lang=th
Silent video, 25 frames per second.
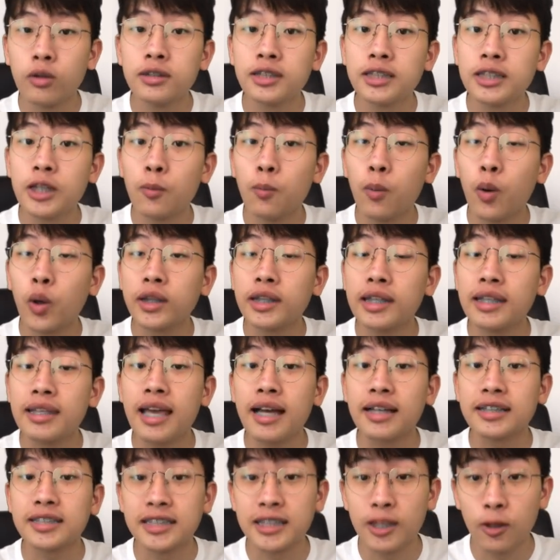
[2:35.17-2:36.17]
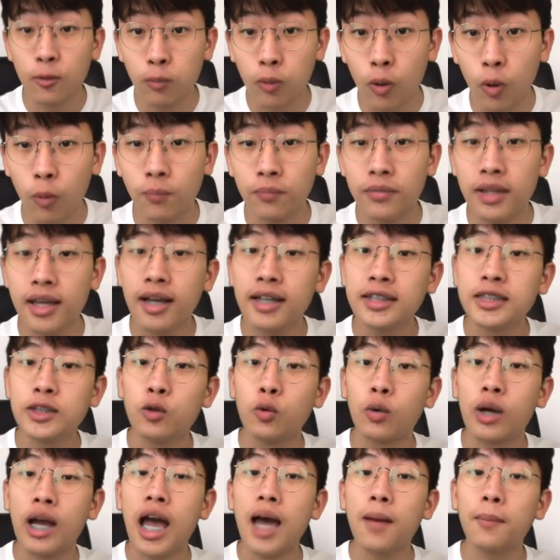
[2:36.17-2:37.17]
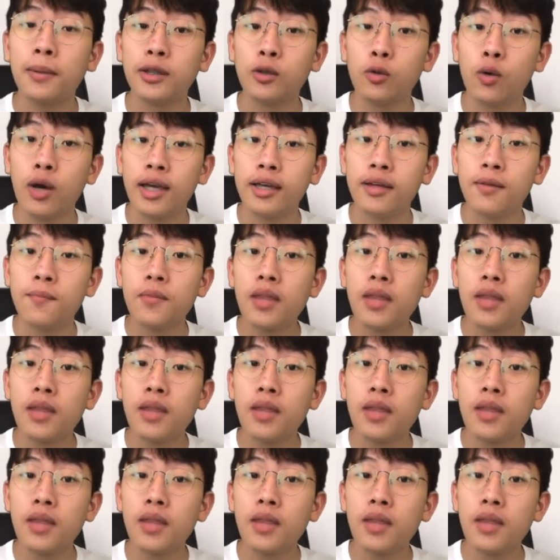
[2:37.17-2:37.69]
เซลล์ปกติอย่างเซลล์ผมเนี่ย ก็จะถูกฆ่าไปด้วย